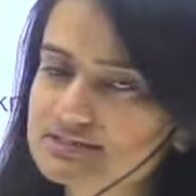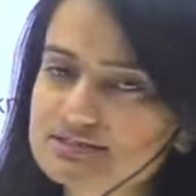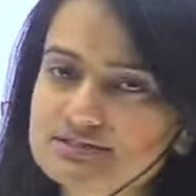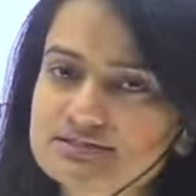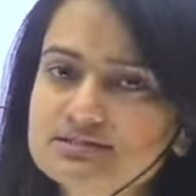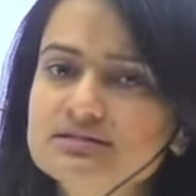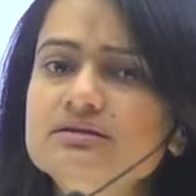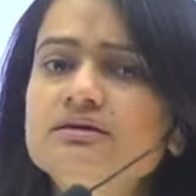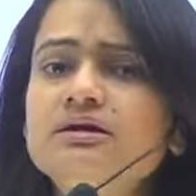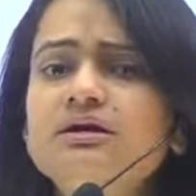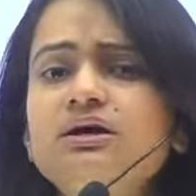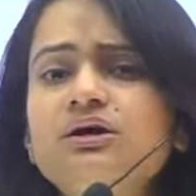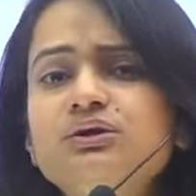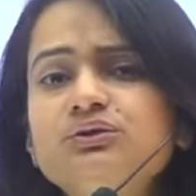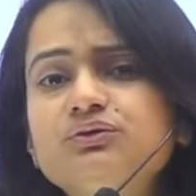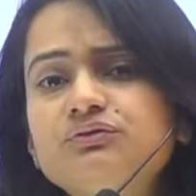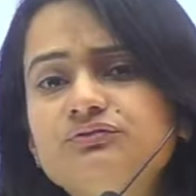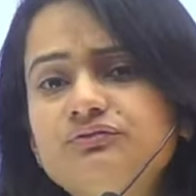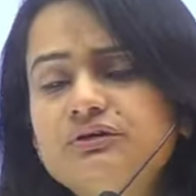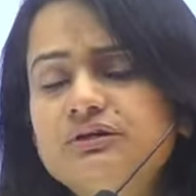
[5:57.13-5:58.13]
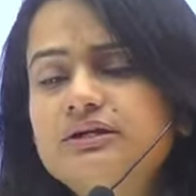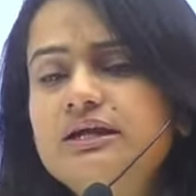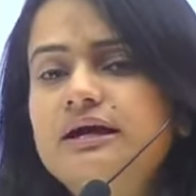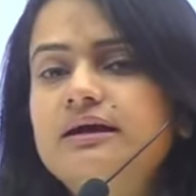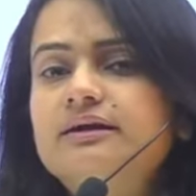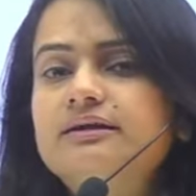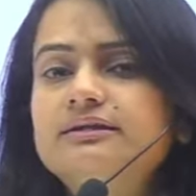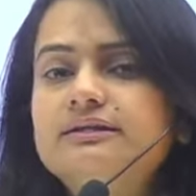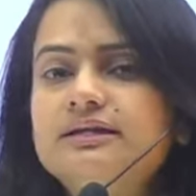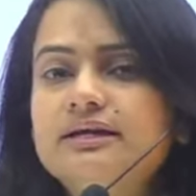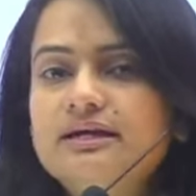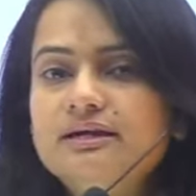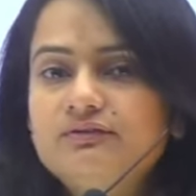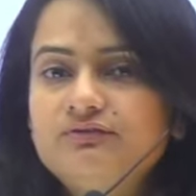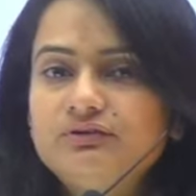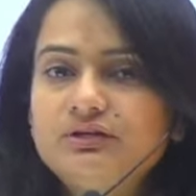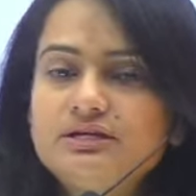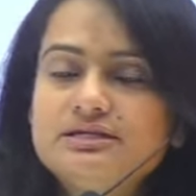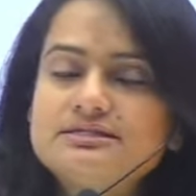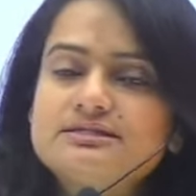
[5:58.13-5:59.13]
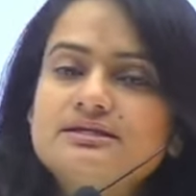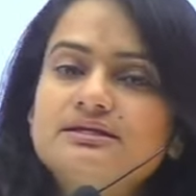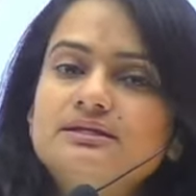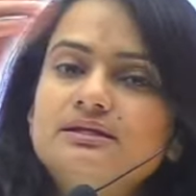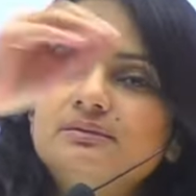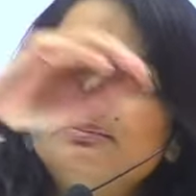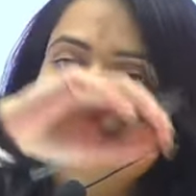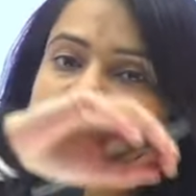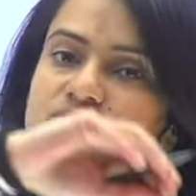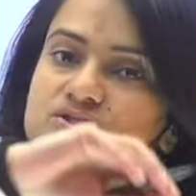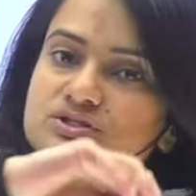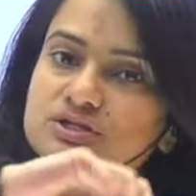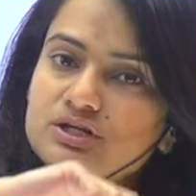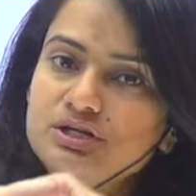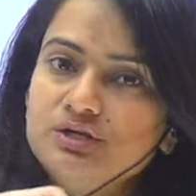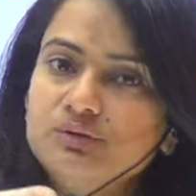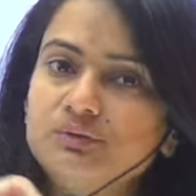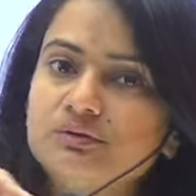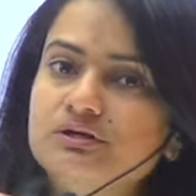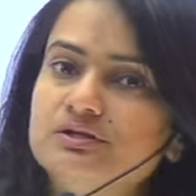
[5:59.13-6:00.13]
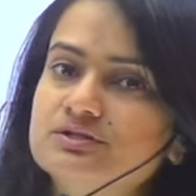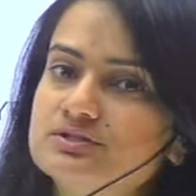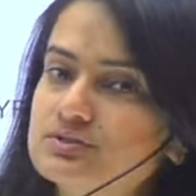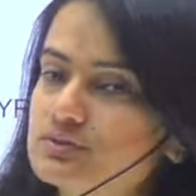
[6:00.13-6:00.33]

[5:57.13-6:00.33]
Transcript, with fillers: से तो फिर क्या करते हैं फिर ये सिग्नल भेजते हैं न्यूक्लियस को